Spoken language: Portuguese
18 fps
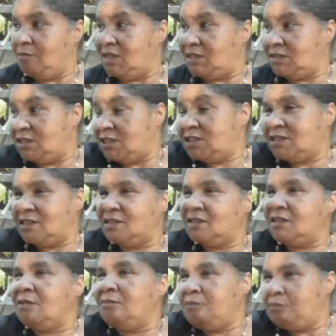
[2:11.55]
Mas
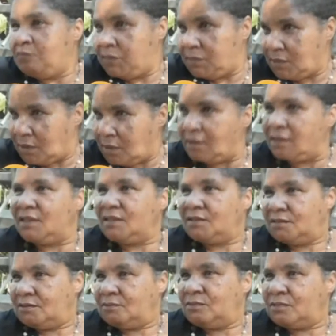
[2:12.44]
esta ainda é pior
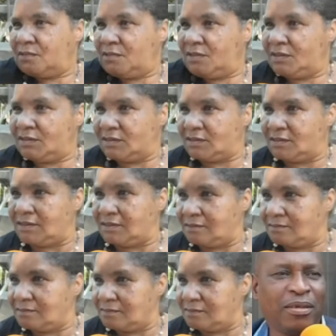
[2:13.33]
que a tuberculose,
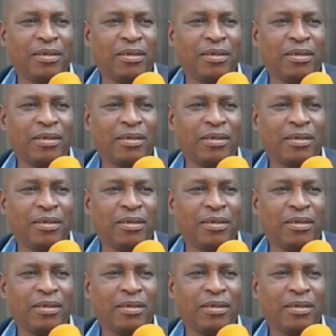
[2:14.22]
né?